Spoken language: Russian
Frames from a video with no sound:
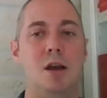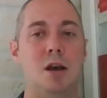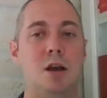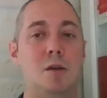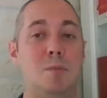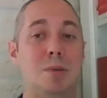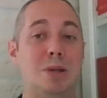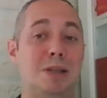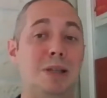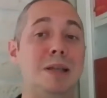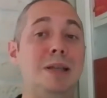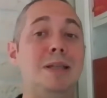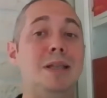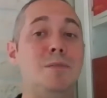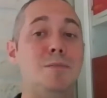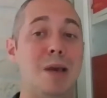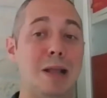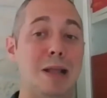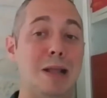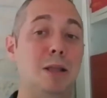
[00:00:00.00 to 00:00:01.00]
э,
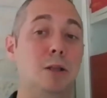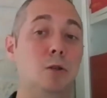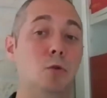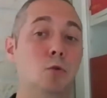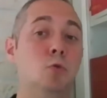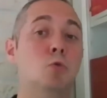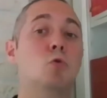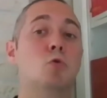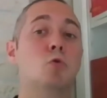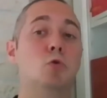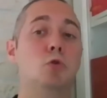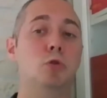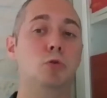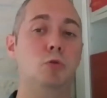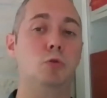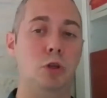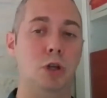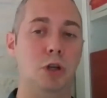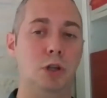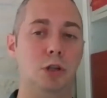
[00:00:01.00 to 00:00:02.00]
последние пять лет. Он тоже очень
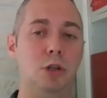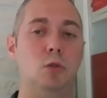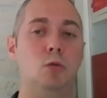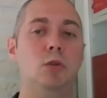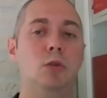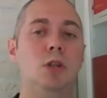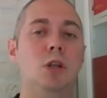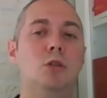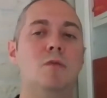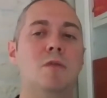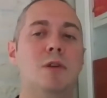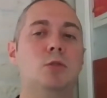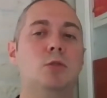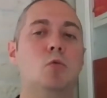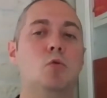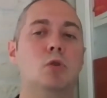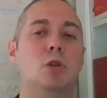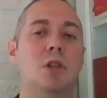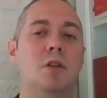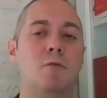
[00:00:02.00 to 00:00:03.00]
существенно. То есть здесь у вас
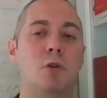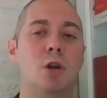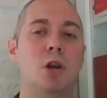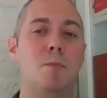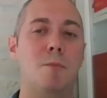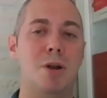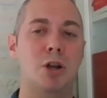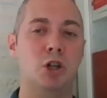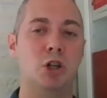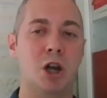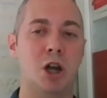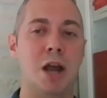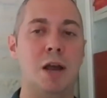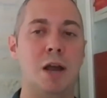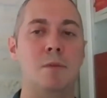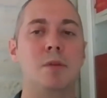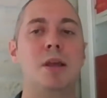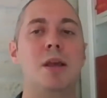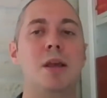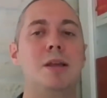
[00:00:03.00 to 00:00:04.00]
тоже довольно
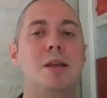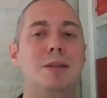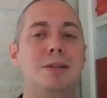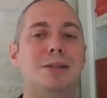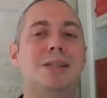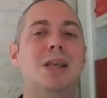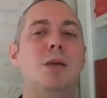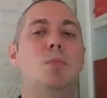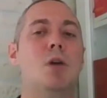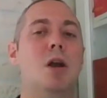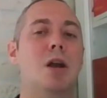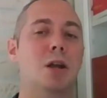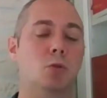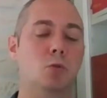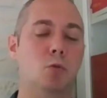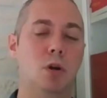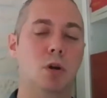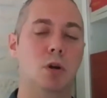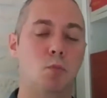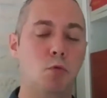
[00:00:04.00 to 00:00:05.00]
большая сцепка,
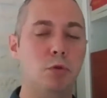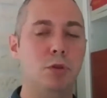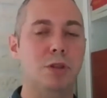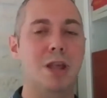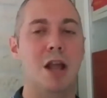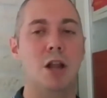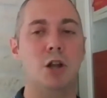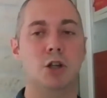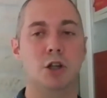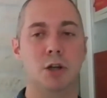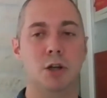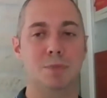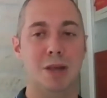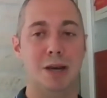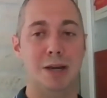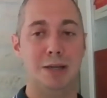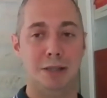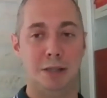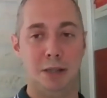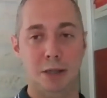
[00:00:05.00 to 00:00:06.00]
которая будет дальше
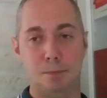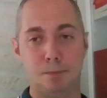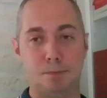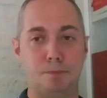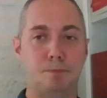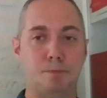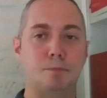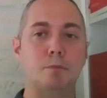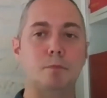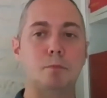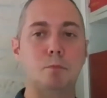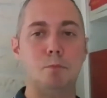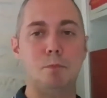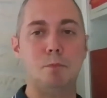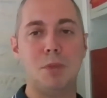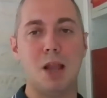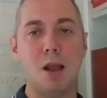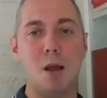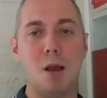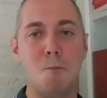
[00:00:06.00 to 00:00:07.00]
расти.
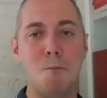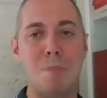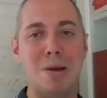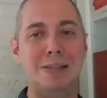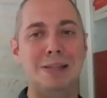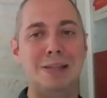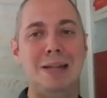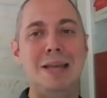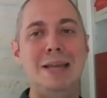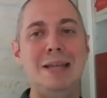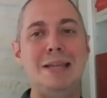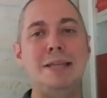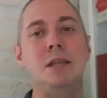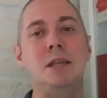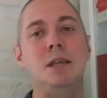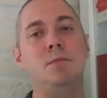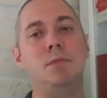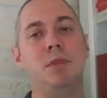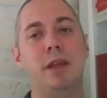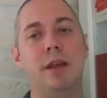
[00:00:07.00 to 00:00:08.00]

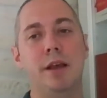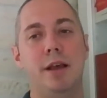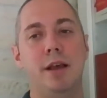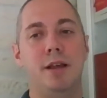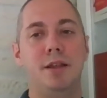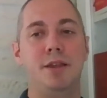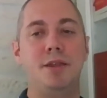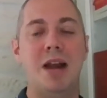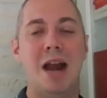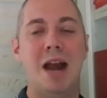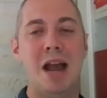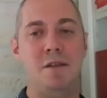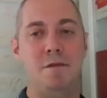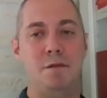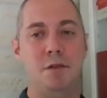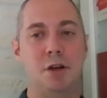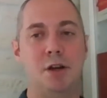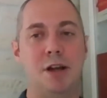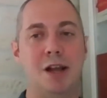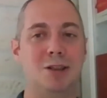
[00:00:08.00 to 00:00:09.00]
Последний
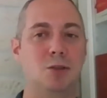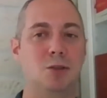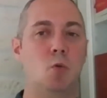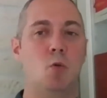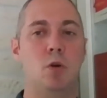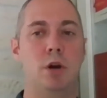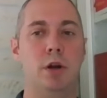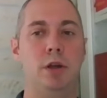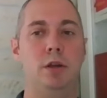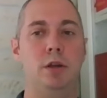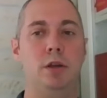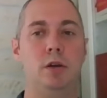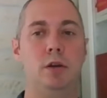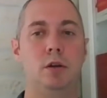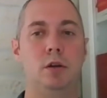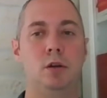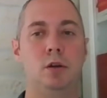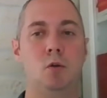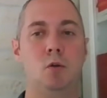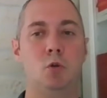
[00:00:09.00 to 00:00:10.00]
драйвер, который
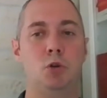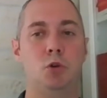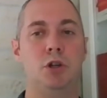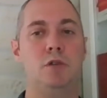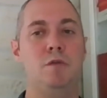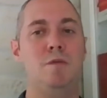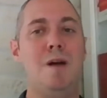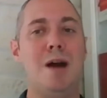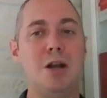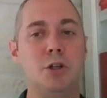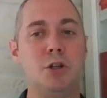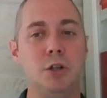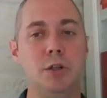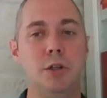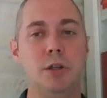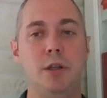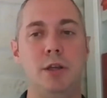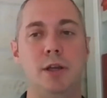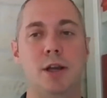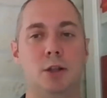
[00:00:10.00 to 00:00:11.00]
э, очень
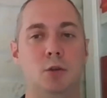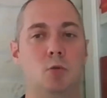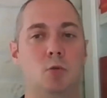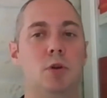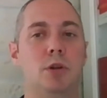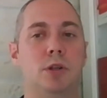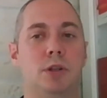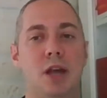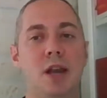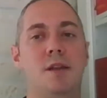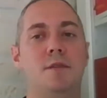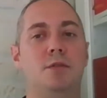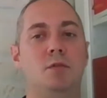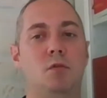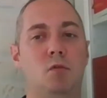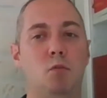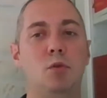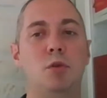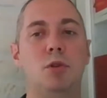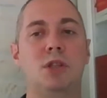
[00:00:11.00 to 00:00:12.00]
важен и который, скорее
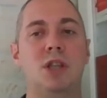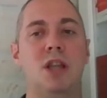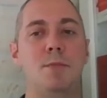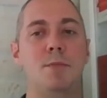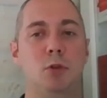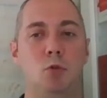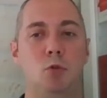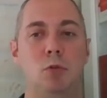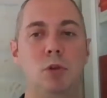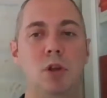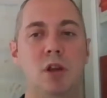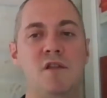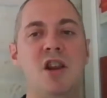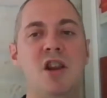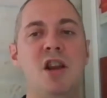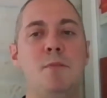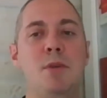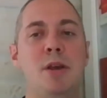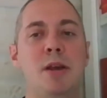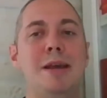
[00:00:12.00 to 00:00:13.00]
всего, будет с нами долгое
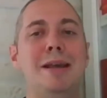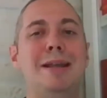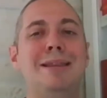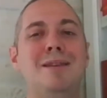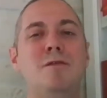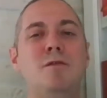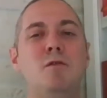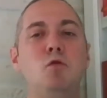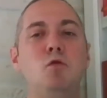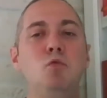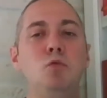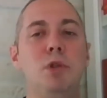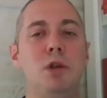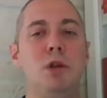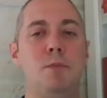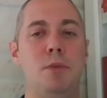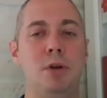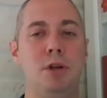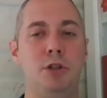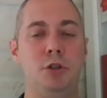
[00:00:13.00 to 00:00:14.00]
время, это
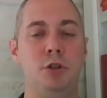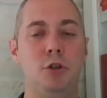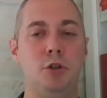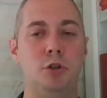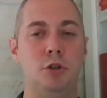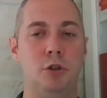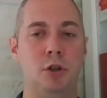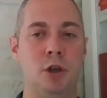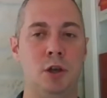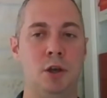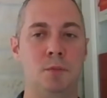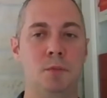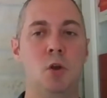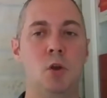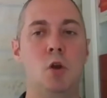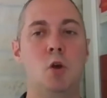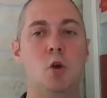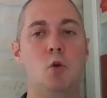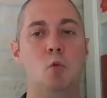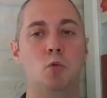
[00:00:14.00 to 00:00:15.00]
внутриполитическое
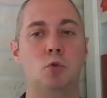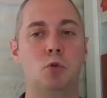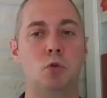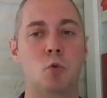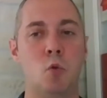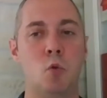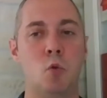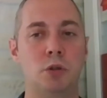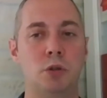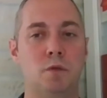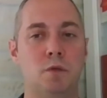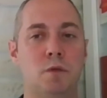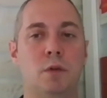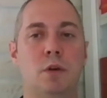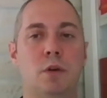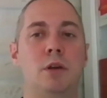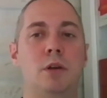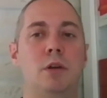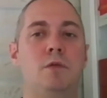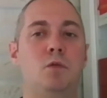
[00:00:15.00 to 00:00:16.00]

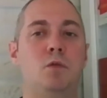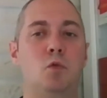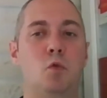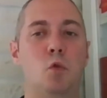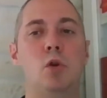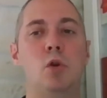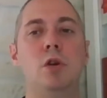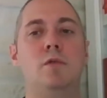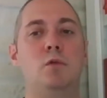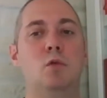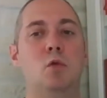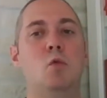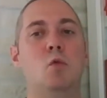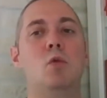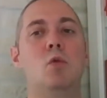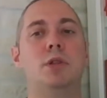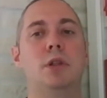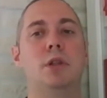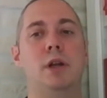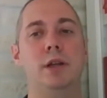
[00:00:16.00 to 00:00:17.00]
устройство и в той, и в
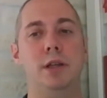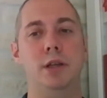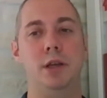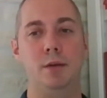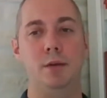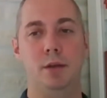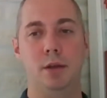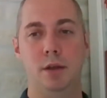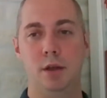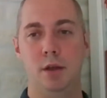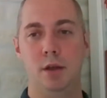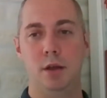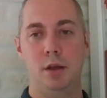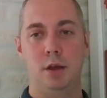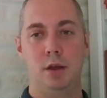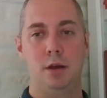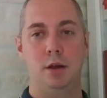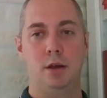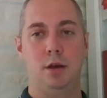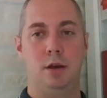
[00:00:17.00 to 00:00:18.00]
другой стране.
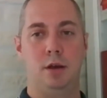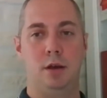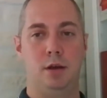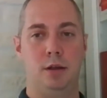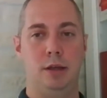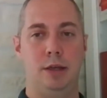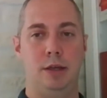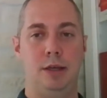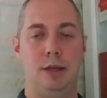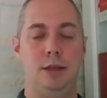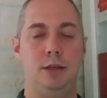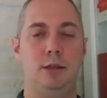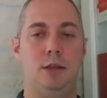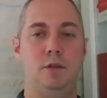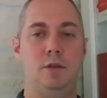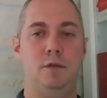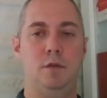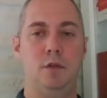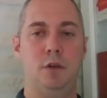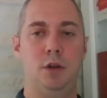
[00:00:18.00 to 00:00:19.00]
Э,
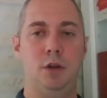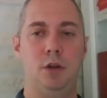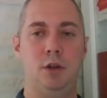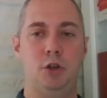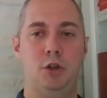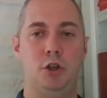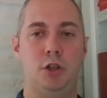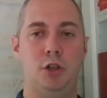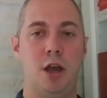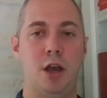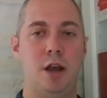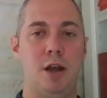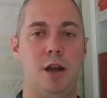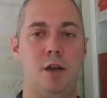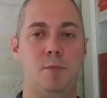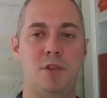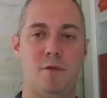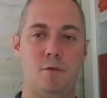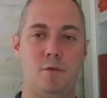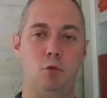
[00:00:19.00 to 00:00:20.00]
если вы читали
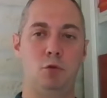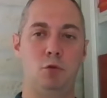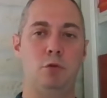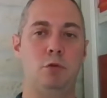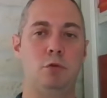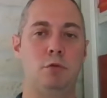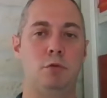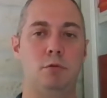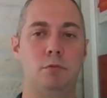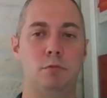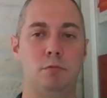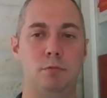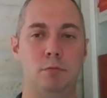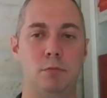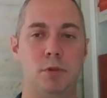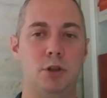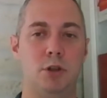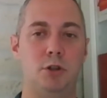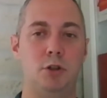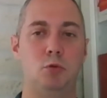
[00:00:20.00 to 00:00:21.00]
обновленную
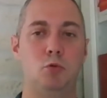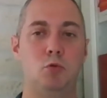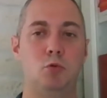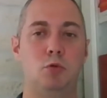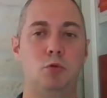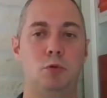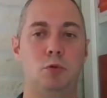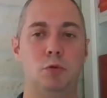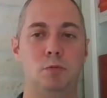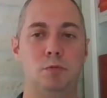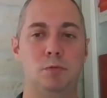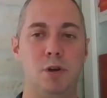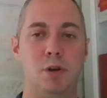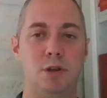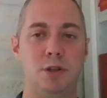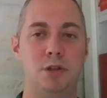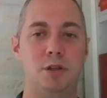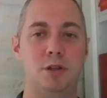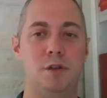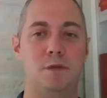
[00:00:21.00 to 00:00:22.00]
Конституцию
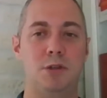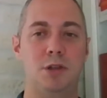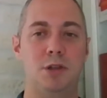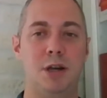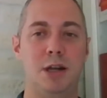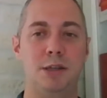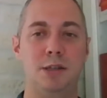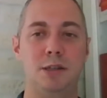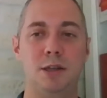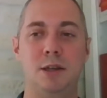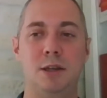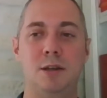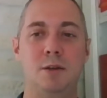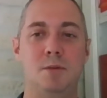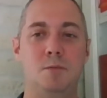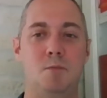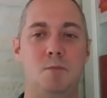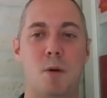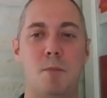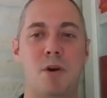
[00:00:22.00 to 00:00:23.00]
Российской
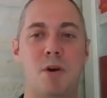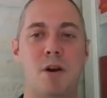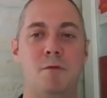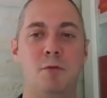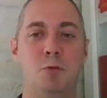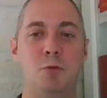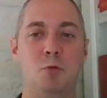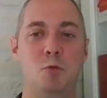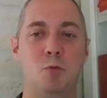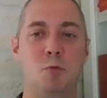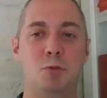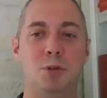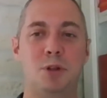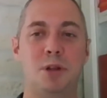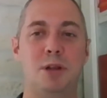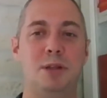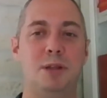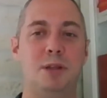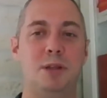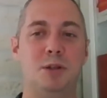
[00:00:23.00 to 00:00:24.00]
Федерации, поправленную
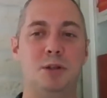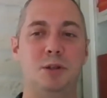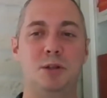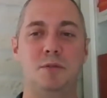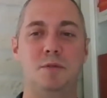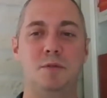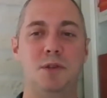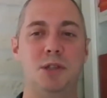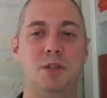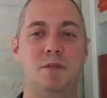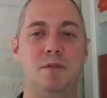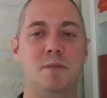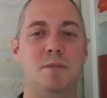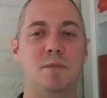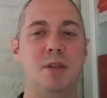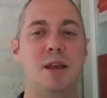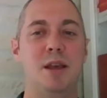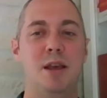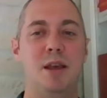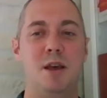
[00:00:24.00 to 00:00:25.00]
после значит,
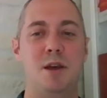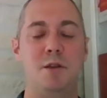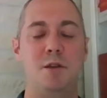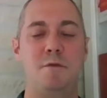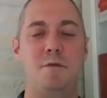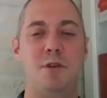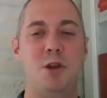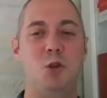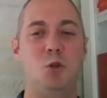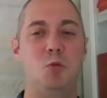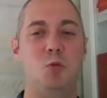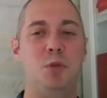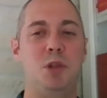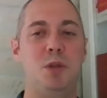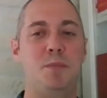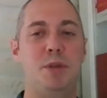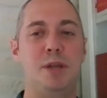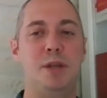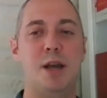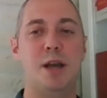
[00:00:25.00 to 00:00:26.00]
известного референдума
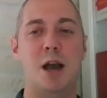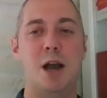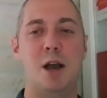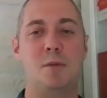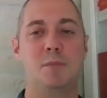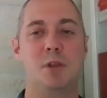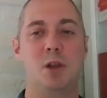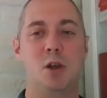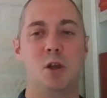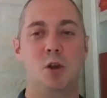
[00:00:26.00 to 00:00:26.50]
на пеньках,